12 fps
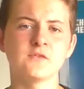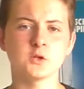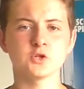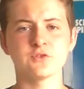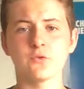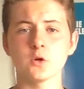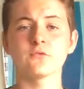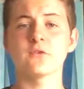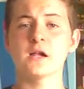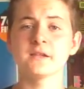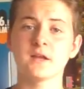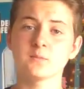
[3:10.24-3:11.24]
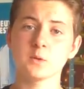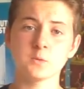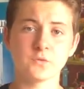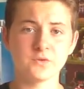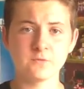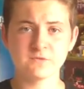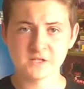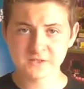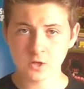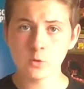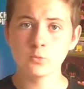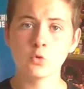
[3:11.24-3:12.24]
Wenn euch die Folge gefallen hat, gebt auf jeden Fall einen
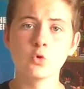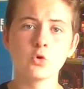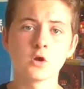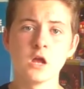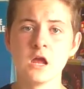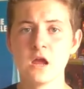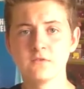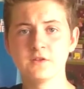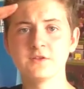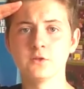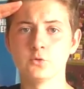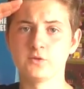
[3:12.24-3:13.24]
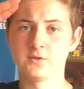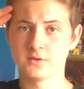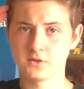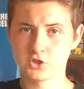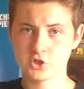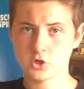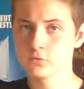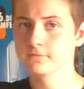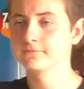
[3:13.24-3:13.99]
Daumen hoch. Wir sehen uns. Ciao.